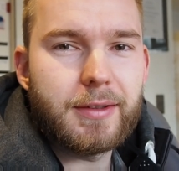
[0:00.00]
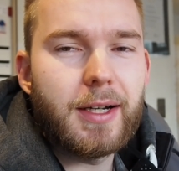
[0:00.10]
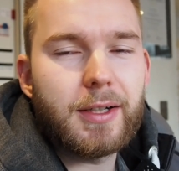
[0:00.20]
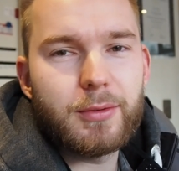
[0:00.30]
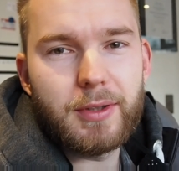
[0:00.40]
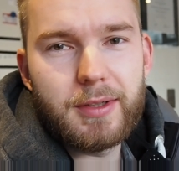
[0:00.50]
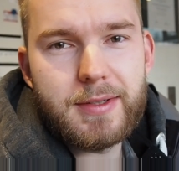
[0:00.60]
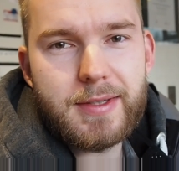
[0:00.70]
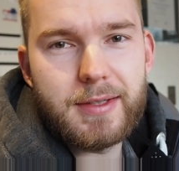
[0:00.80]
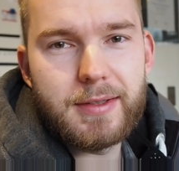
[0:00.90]
Aktuell
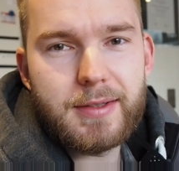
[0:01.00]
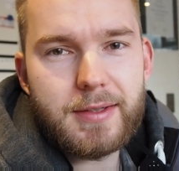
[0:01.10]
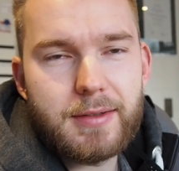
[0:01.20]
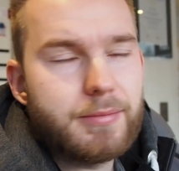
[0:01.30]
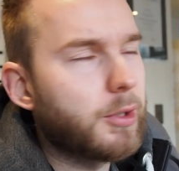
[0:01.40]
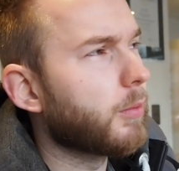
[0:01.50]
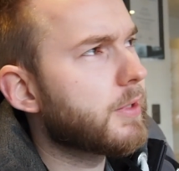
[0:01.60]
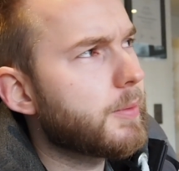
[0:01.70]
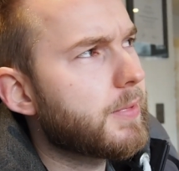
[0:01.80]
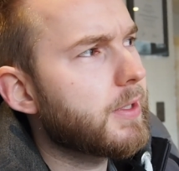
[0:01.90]
sind, ich glaube,
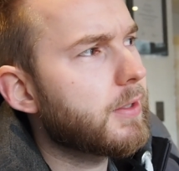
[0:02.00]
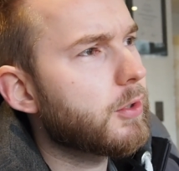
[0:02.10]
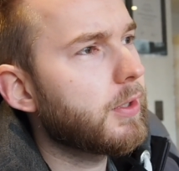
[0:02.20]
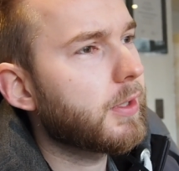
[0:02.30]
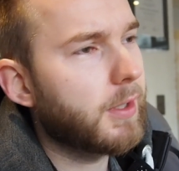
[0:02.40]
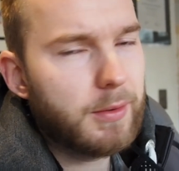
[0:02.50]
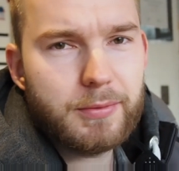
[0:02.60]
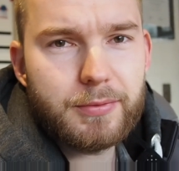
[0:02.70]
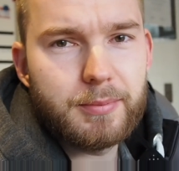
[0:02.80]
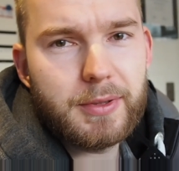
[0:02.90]
17 Zöller
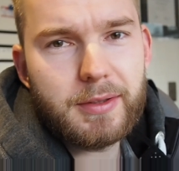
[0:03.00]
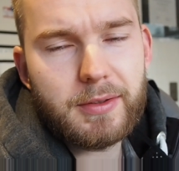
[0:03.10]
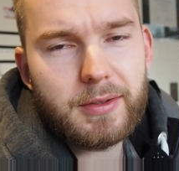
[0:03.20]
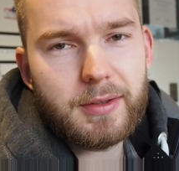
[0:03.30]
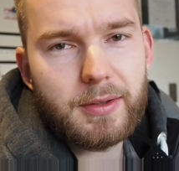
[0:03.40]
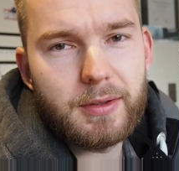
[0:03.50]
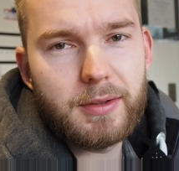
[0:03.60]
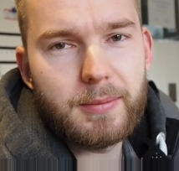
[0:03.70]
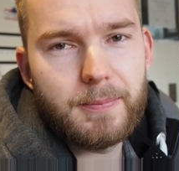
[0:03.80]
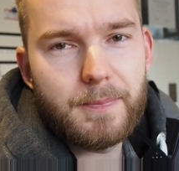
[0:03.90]
drauf mit
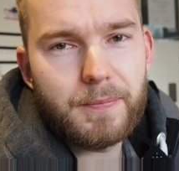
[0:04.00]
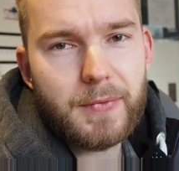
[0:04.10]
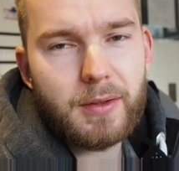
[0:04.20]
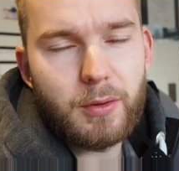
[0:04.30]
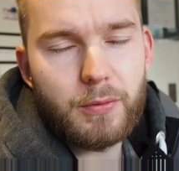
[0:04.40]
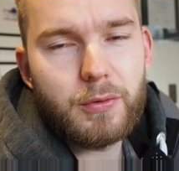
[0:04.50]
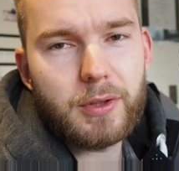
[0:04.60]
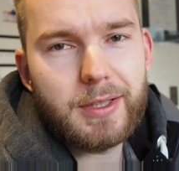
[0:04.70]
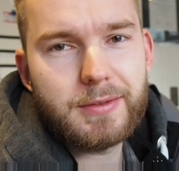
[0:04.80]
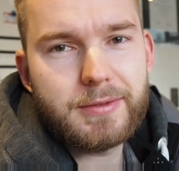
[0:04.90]
ähm,
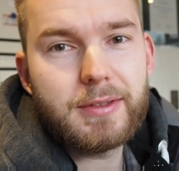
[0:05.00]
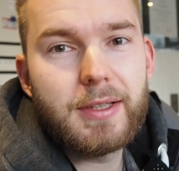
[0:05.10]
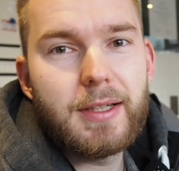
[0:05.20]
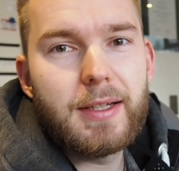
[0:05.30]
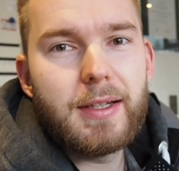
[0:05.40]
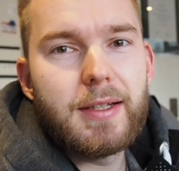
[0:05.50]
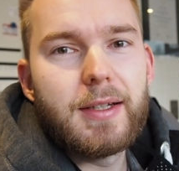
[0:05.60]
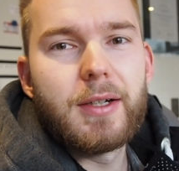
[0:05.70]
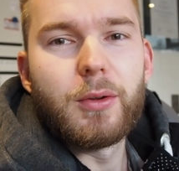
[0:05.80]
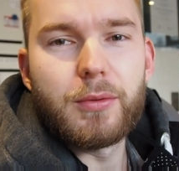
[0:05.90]
Offroad-Reifen
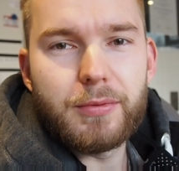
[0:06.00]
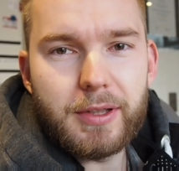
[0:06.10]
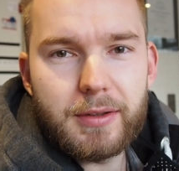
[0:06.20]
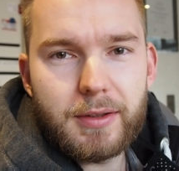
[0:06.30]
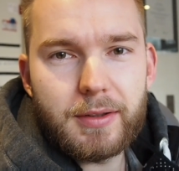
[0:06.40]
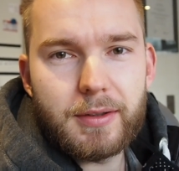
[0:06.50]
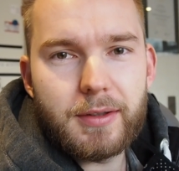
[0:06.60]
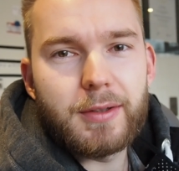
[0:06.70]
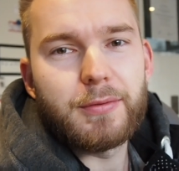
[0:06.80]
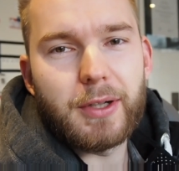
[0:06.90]
und wir
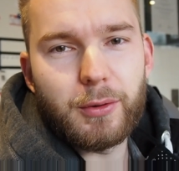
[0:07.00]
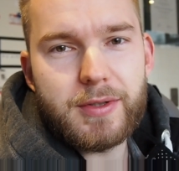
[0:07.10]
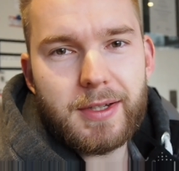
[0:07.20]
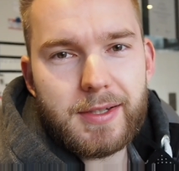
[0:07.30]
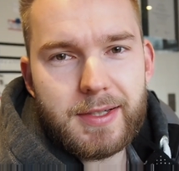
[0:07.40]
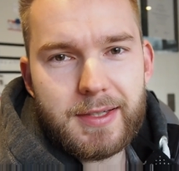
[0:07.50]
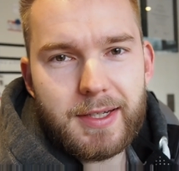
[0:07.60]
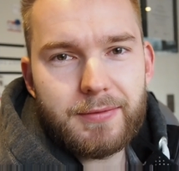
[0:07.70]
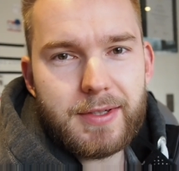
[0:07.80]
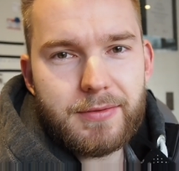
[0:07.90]
vergrößern das Ganze
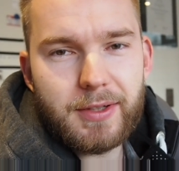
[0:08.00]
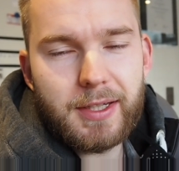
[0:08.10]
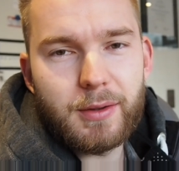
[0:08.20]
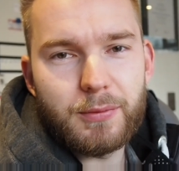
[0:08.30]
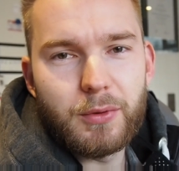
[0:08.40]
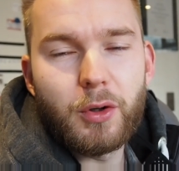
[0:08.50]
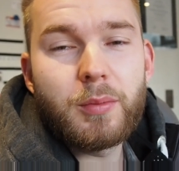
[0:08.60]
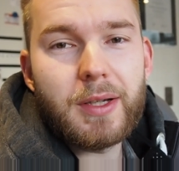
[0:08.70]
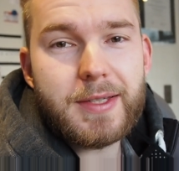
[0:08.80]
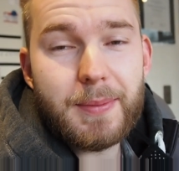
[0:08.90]
etwas. Wir gehen auf
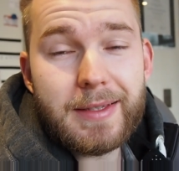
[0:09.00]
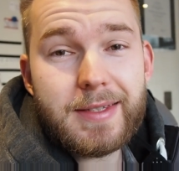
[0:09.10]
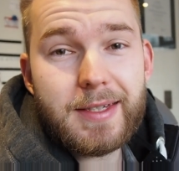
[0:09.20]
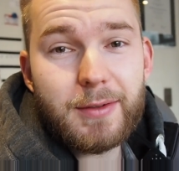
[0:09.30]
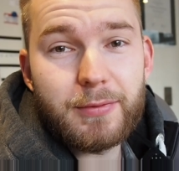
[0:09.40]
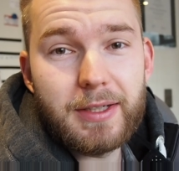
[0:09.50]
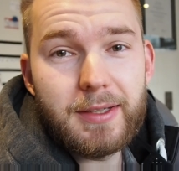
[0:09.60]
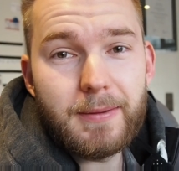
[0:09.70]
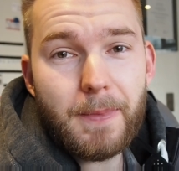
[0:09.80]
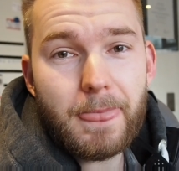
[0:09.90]
9x20er
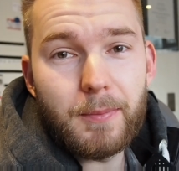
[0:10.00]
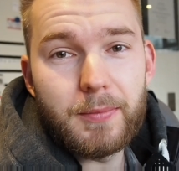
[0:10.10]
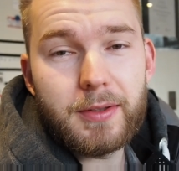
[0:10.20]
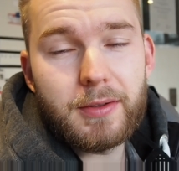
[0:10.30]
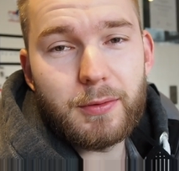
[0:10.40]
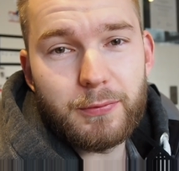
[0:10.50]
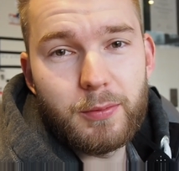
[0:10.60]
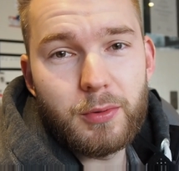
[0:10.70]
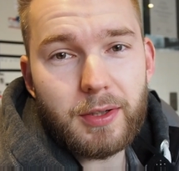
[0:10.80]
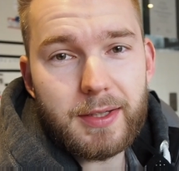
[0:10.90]
Felgen mit
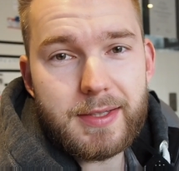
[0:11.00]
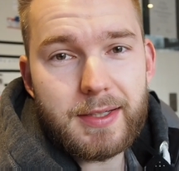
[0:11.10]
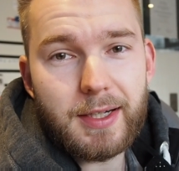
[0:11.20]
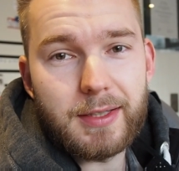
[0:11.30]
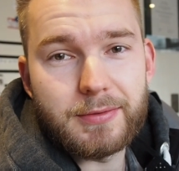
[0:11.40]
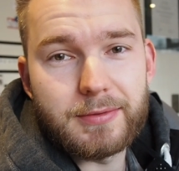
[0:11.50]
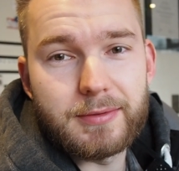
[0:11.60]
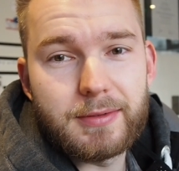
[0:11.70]
35er Reifen.